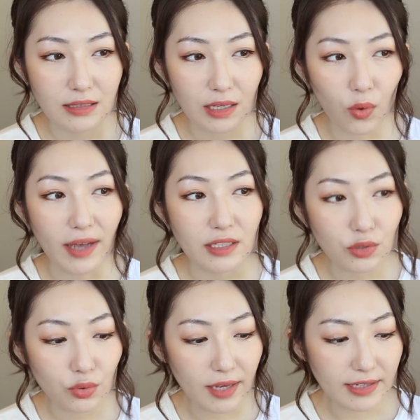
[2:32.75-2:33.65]
那款
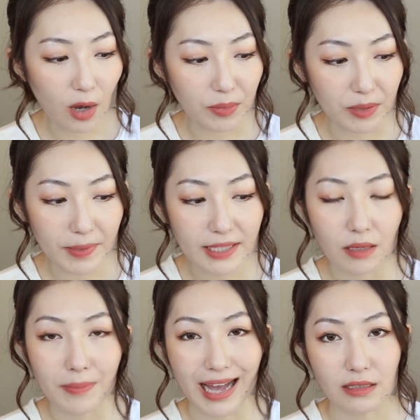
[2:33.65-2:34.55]
一泉要比贝
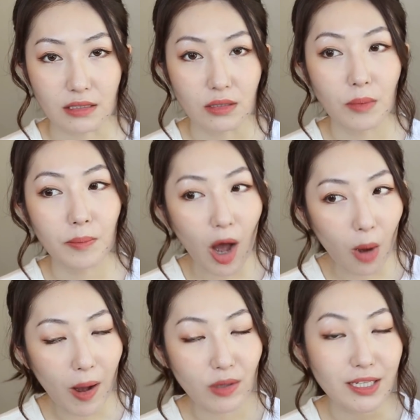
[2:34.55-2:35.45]
德玛的
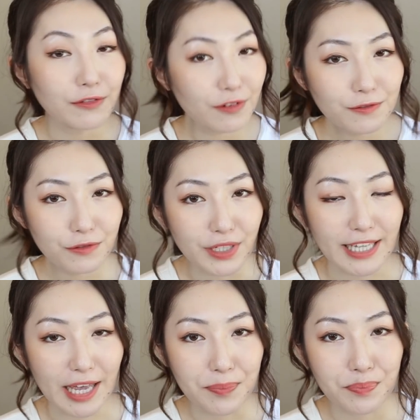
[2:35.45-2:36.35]
泡泡再丰富一
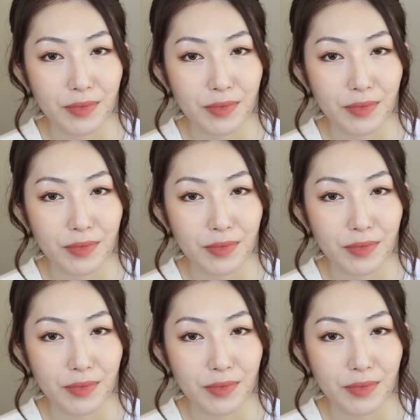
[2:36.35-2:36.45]
点，